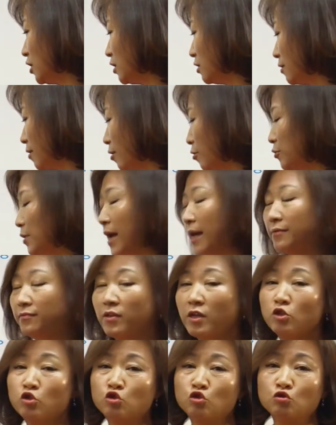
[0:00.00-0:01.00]
읽으라고
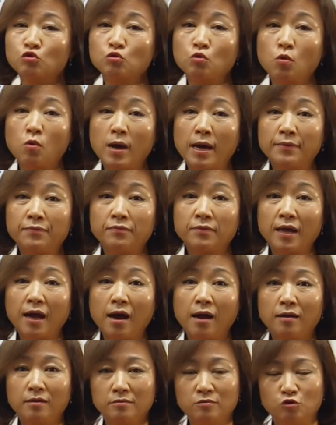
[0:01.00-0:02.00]
나한테
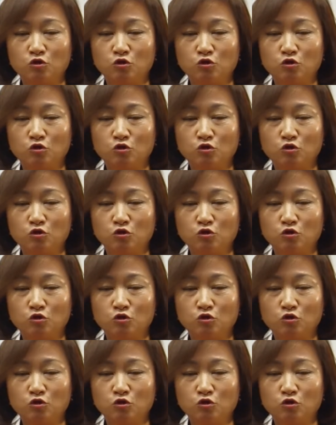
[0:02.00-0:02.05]
충고한다.